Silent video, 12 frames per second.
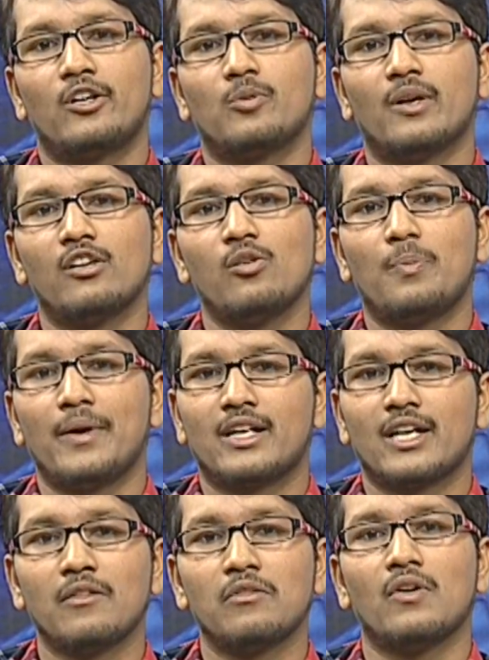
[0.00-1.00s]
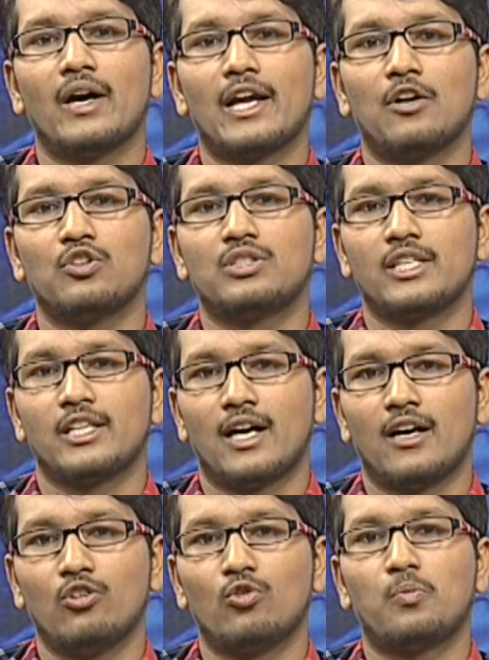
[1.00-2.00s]
పెట్టుబడులు పెట్టడం ద్వారా వచ్చిన
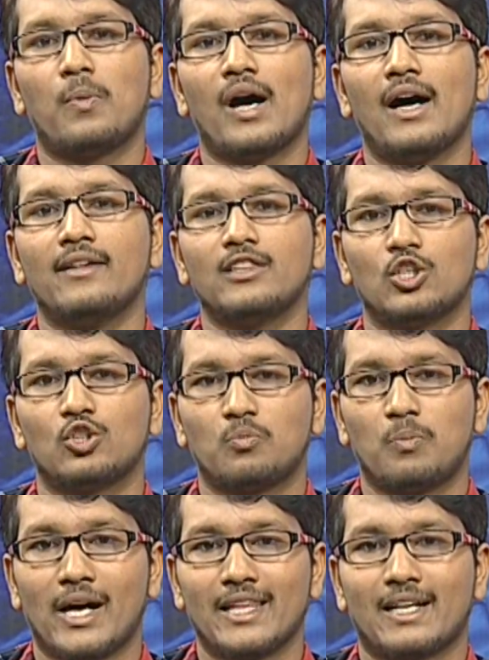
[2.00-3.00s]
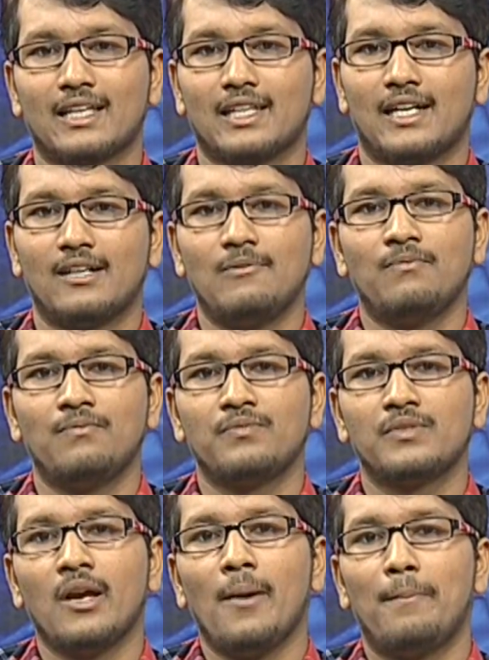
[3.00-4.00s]
ఉపాంత ఉత్పాదకత
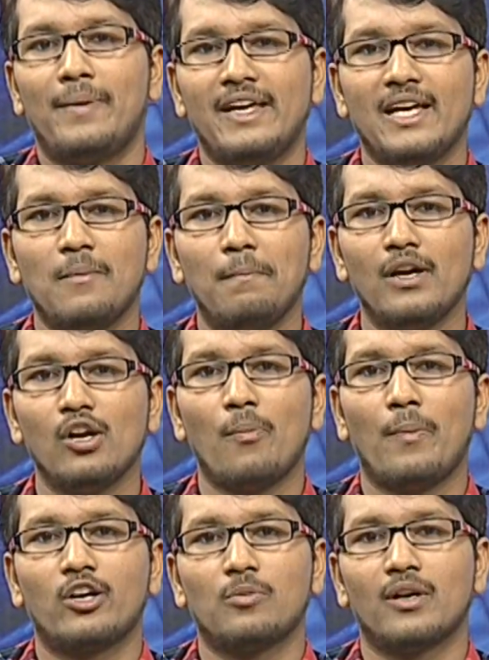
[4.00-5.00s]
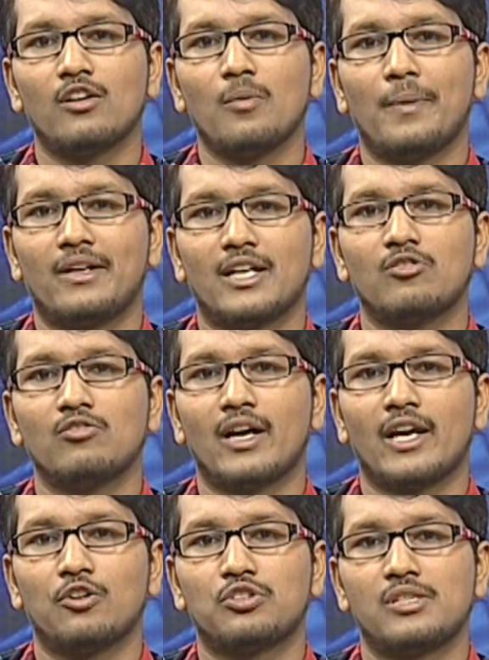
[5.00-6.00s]
పిఎంపిలో పెట్టుబడులు పెట్టడం
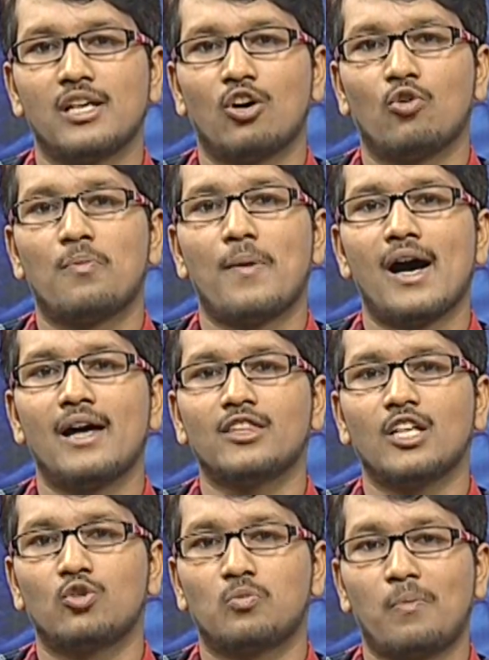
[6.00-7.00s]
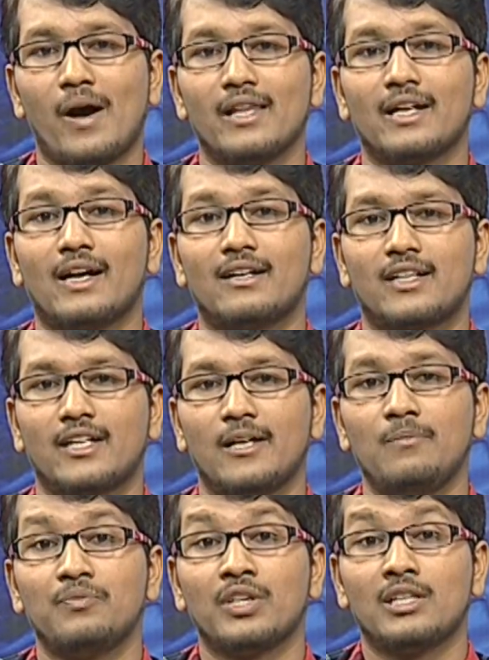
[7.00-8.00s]
ద్వారా వచ్చిన ఉపాంత ఉత్పాదక అంటే
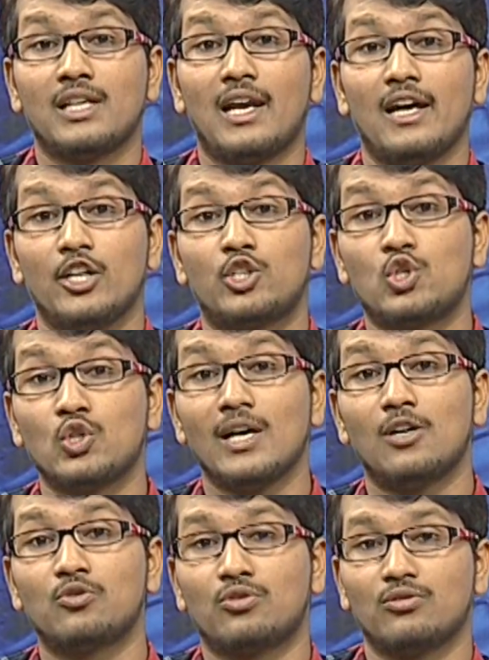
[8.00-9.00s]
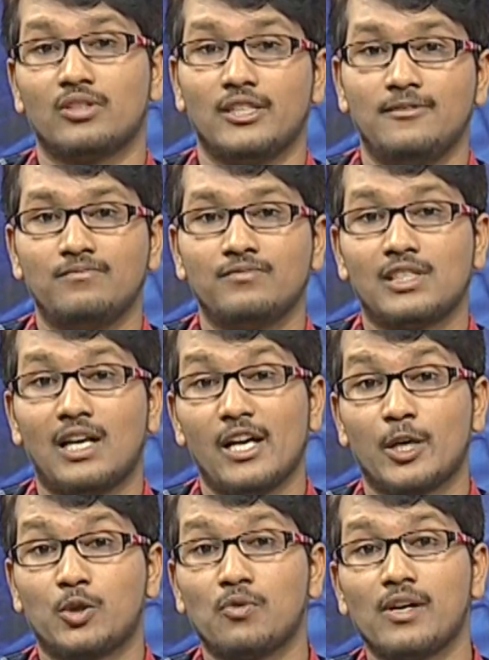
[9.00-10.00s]
చాలా ఎచ్చుగా ఉంటుంది చాలా
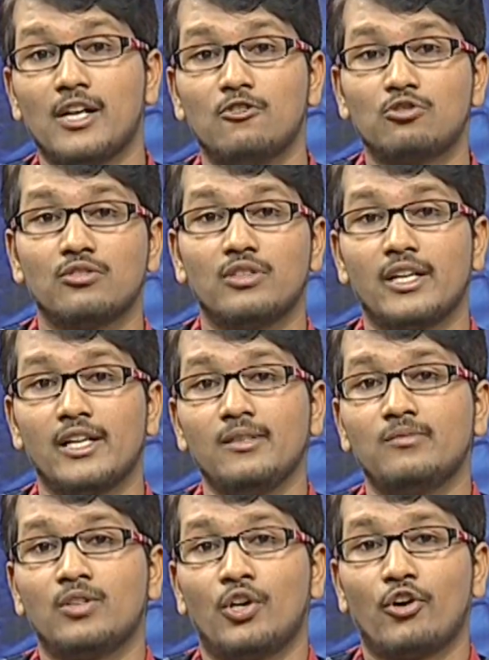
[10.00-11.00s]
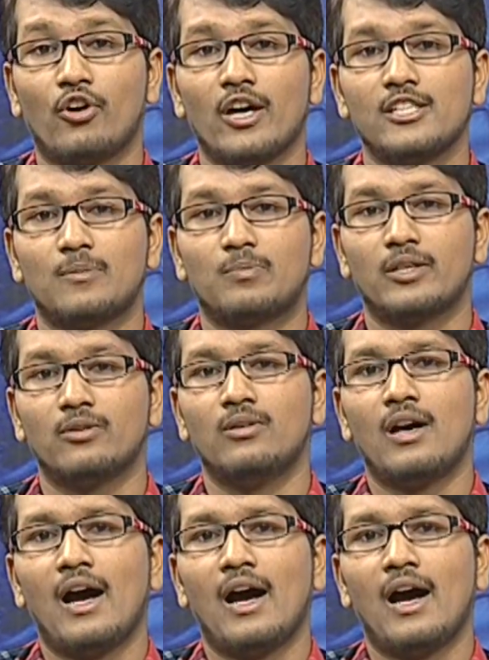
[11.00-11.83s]
ఎక్కువగా ఉంటుందని రోడాన్ చెప్తాడు